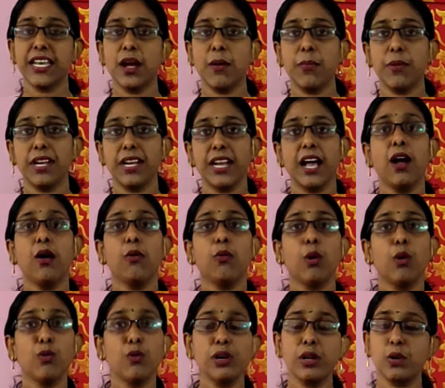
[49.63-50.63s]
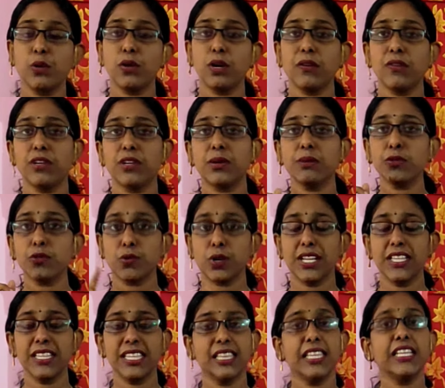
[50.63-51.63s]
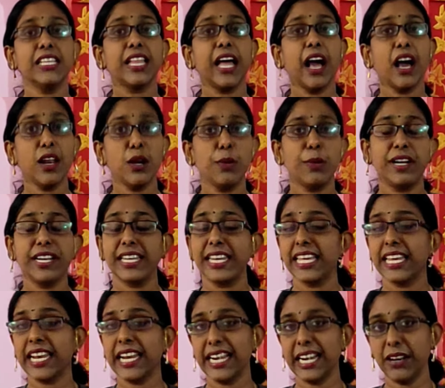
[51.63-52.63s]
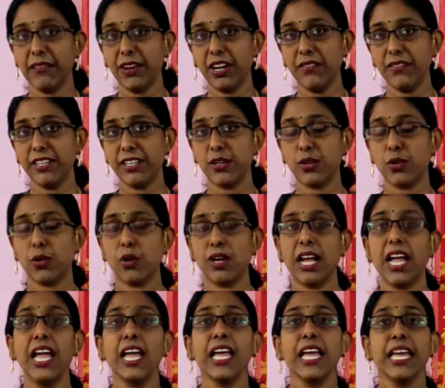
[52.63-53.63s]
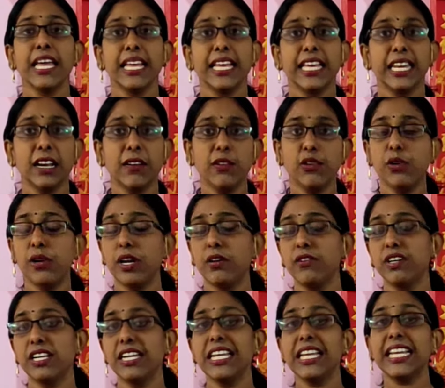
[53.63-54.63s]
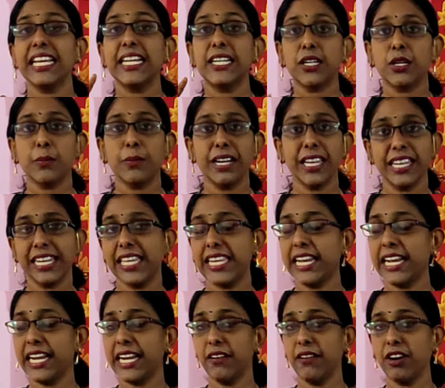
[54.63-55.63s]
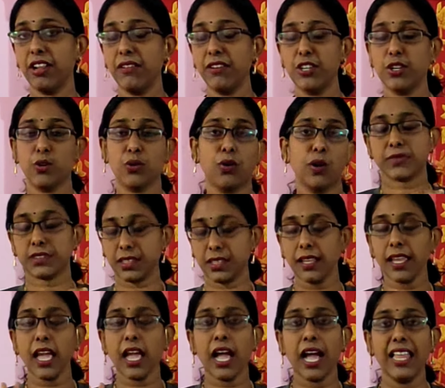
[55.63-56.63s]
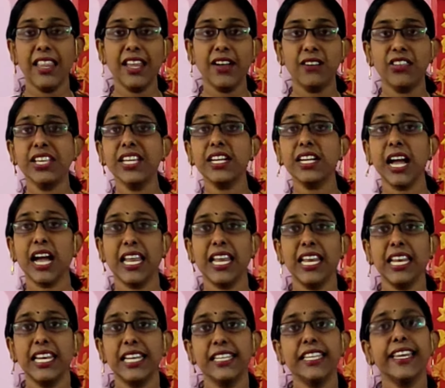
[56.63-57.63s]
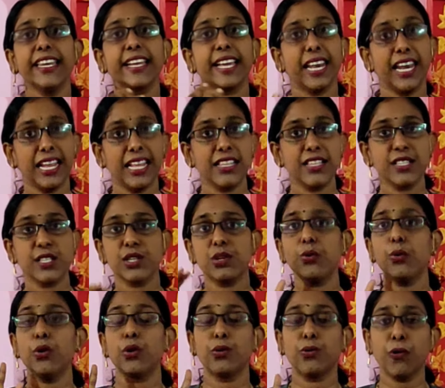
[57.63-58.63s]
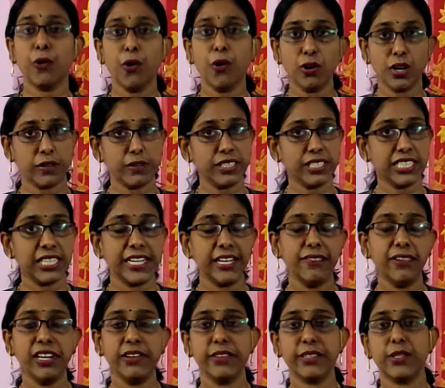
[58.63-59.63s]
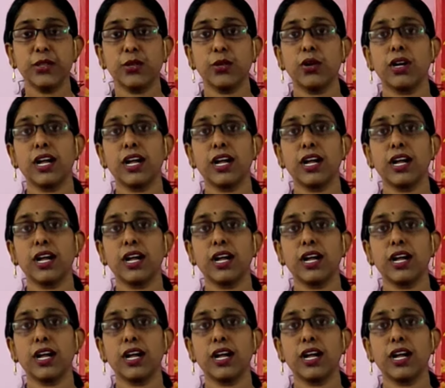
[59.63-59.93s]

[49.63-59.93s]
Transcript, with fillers: என்ன அப்படின்னா ஒவ்வொரு உணவுக்கும் குறைந்தது நாலு மணி நேரம் இடைவெளி விட்டுக்கோங்க இரவு உணவுக்கு எட்டு மணி நேரம் இடைவெளி விட்டுக்கோங்க அதாவது காலையிலேருந்து நீங்கள் லஞ்சுக்கு ஒரு ஃபோர் ஹவர்ஸ் இடைவெளி